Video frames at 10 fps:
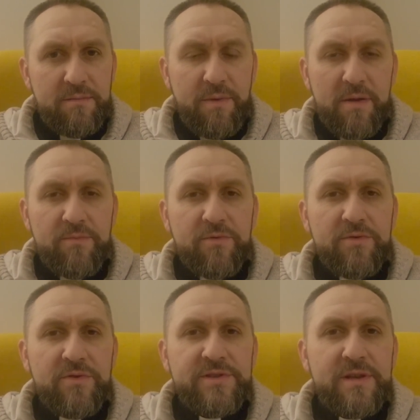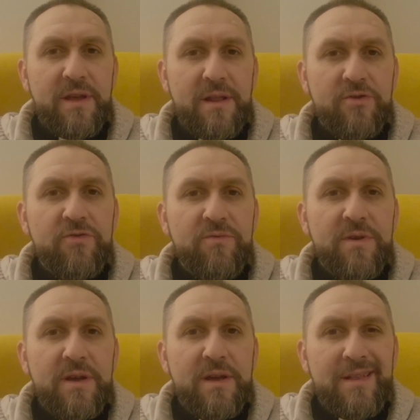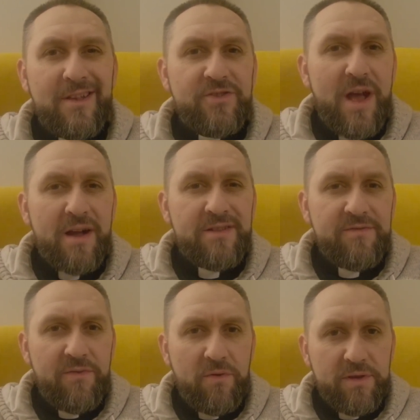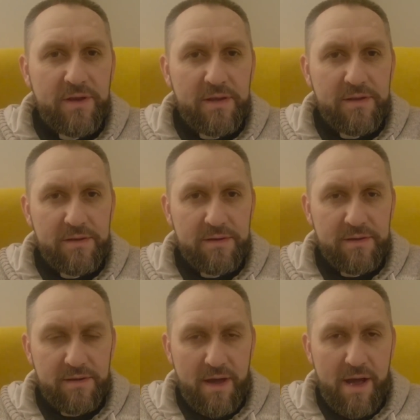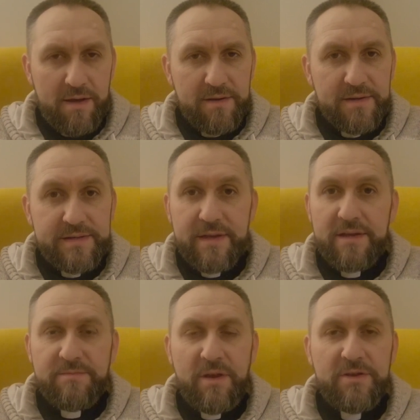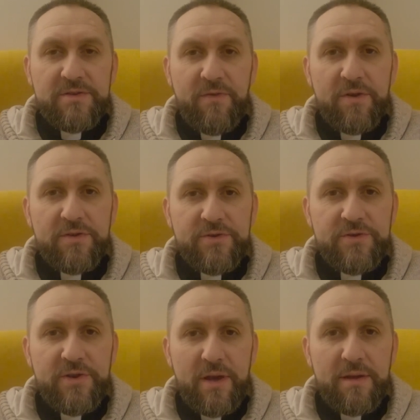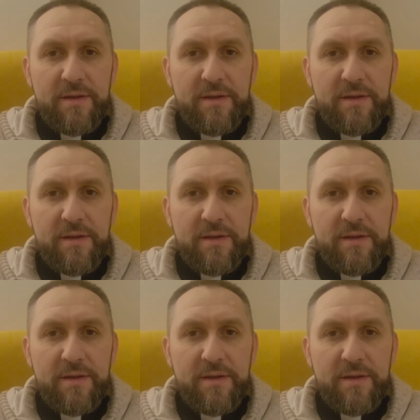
Pan Bóg docenia naszą, nasze akty woli, kiedy ja chcę zmienić swoje życie.